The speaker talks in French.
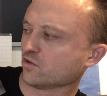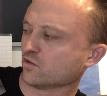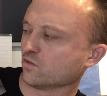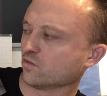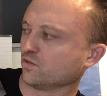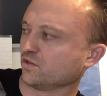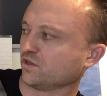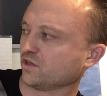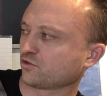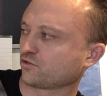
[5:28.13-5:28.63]

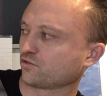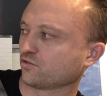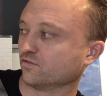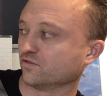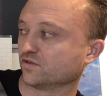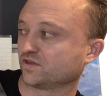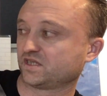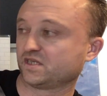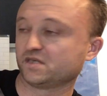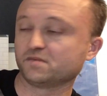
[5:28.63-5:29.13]
On y retrouve
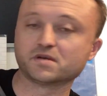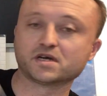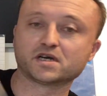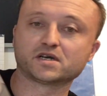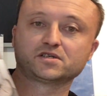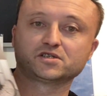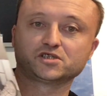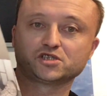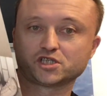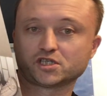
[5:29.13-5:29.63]
aussi
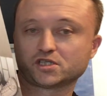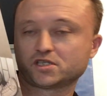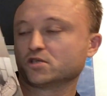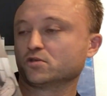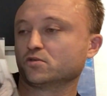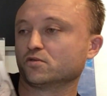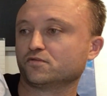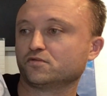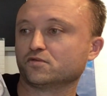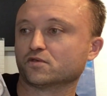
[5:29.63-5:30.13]
bah, J'étais
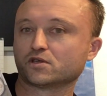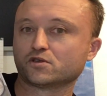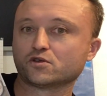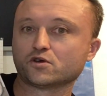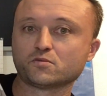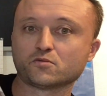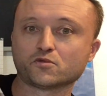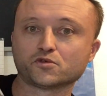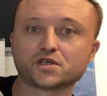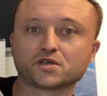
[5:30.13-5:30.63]
devenu un
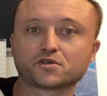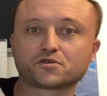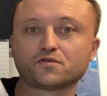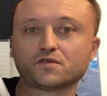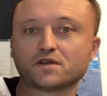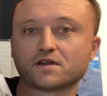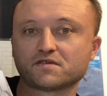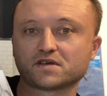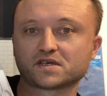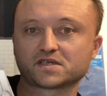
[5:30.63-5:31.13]
homme. On y retrouve
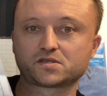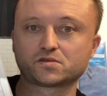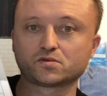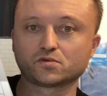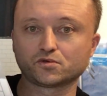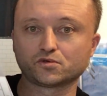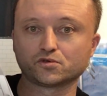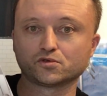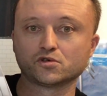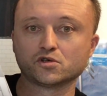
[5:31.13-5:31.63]
la version
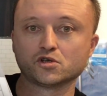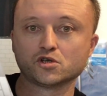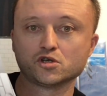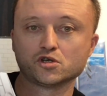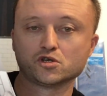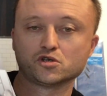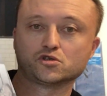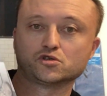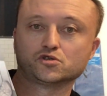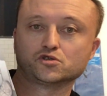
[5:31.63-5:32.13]
de
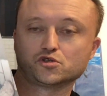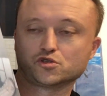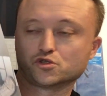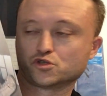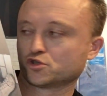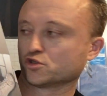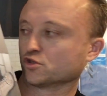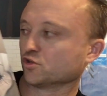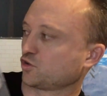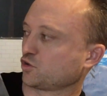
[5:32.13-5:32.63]

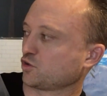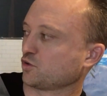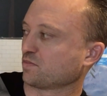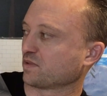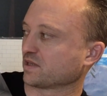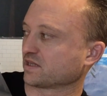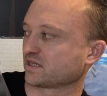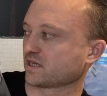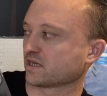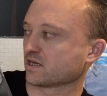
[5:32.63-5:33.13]
Je ne suis
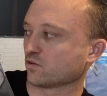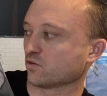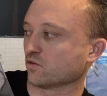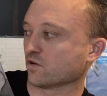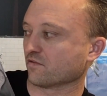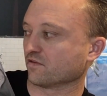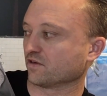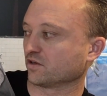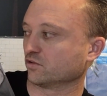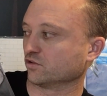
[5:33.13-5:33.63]
pas un héros
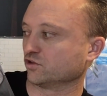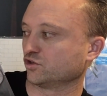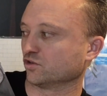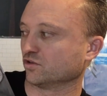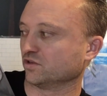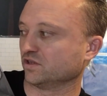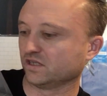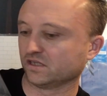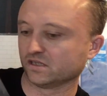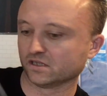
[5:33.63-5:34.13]
avec
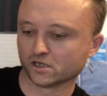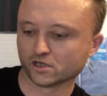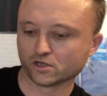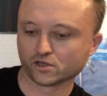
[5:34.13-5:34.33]
Johnny.